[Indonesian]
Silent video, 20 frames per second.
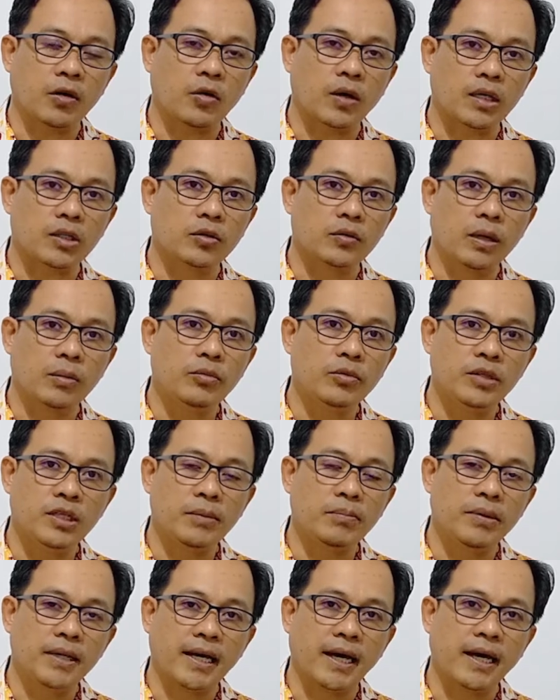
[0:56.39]
orang tuamu
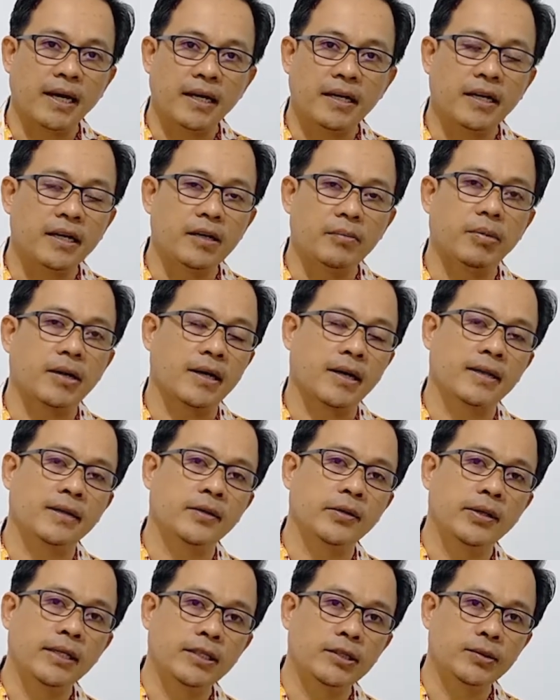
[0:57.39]
dipelihara dan diberkati
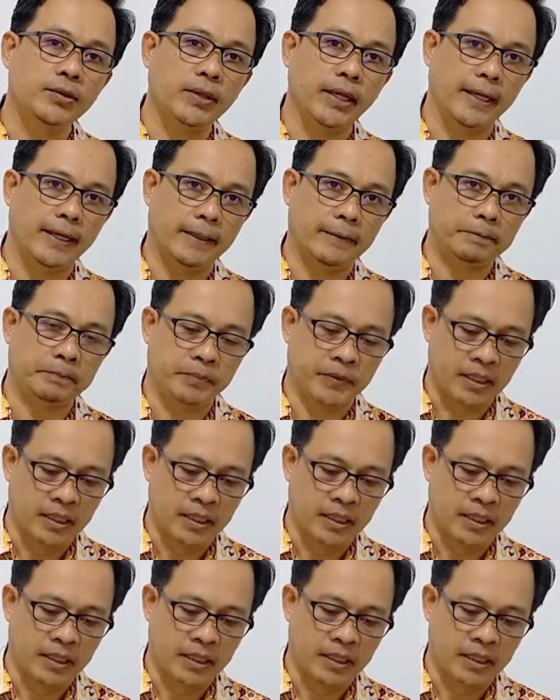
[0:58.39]
oleh Tuhan.